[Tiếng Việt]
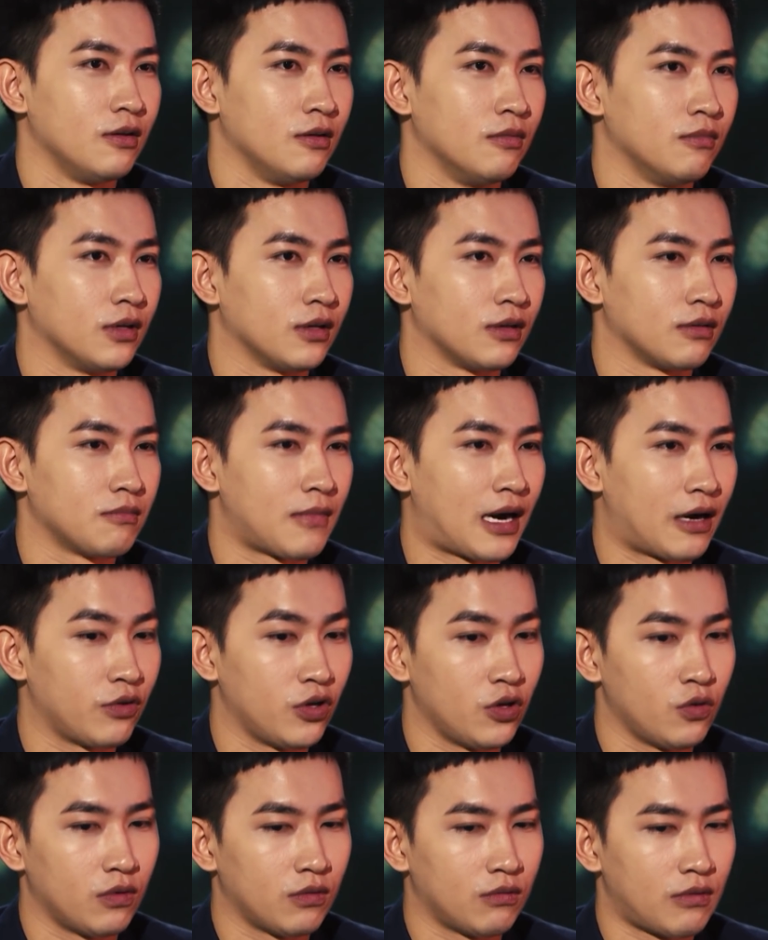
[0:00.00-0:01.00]
ừ. bao
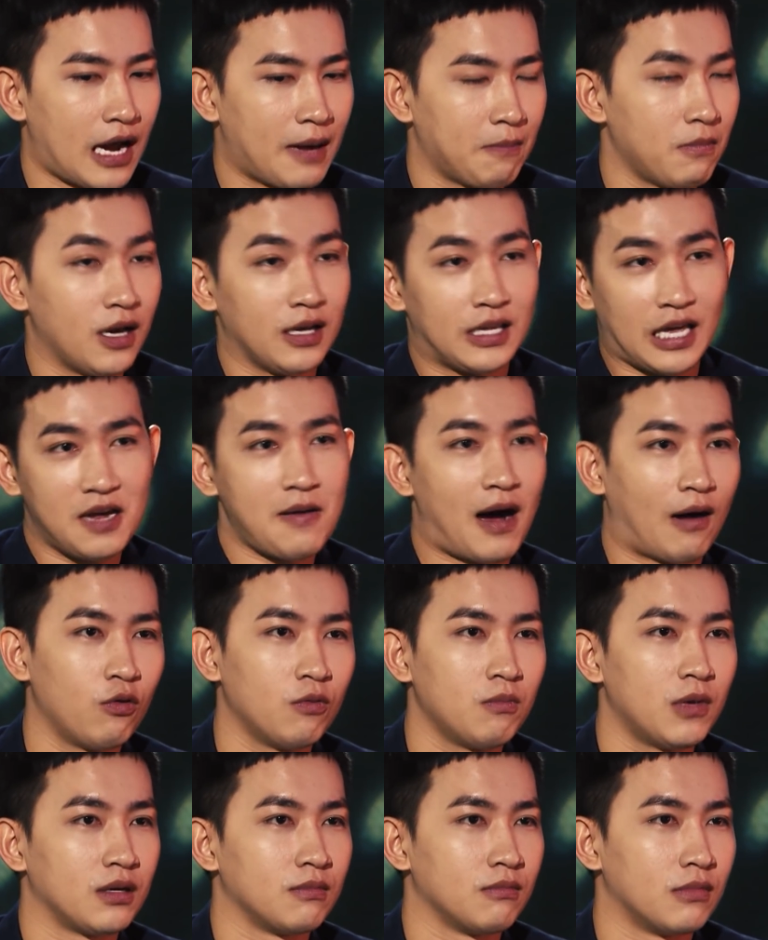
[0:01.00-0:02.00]
nhiêu đam mê cháy bỏng của
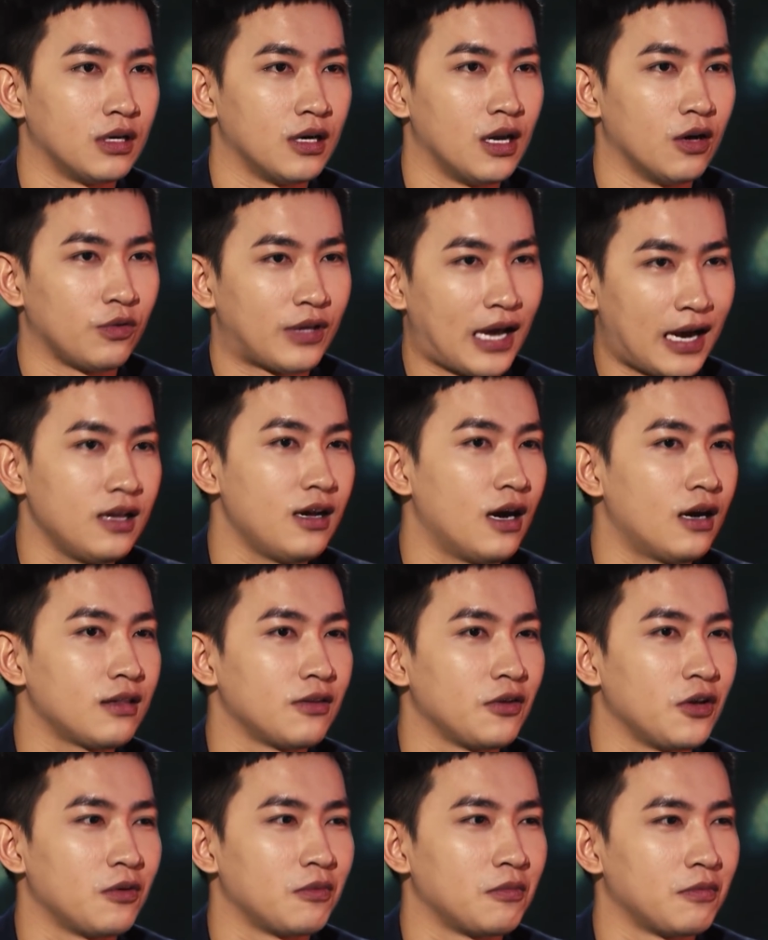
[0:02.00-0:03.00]
mình mình đều cháy hết
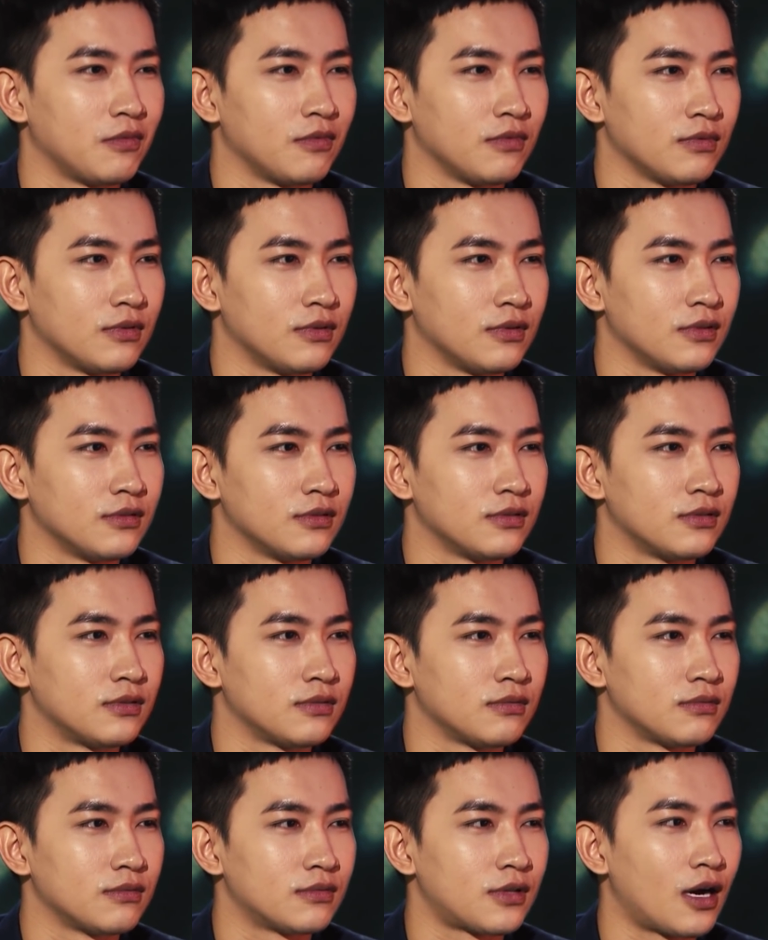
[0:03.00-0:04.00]
nhưng
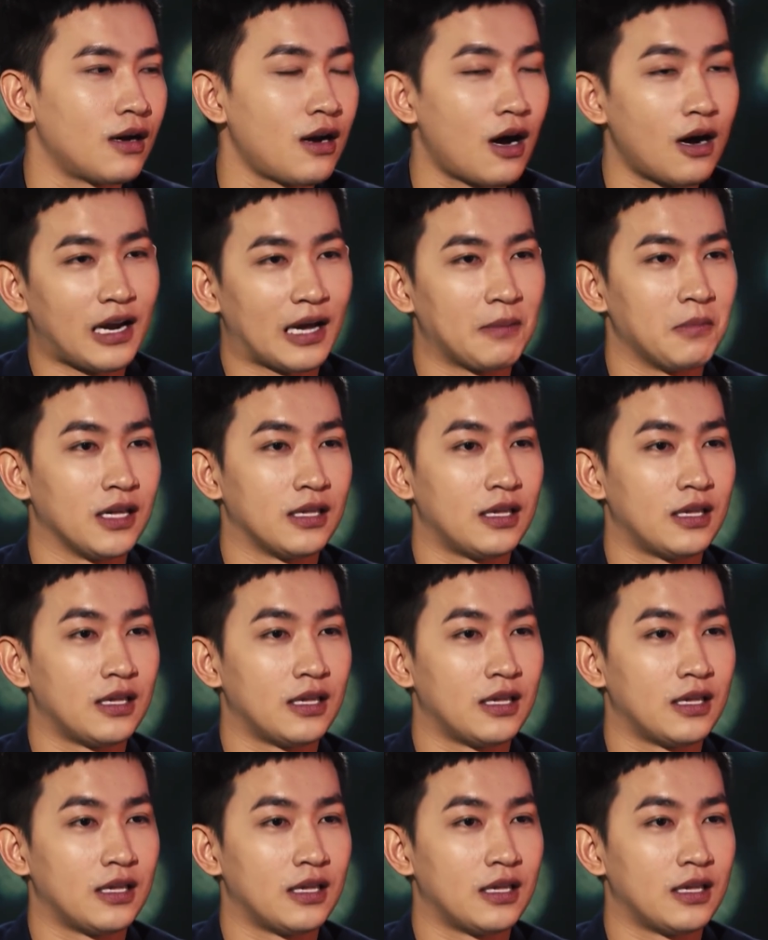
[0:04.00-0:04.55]
tới đó lại bị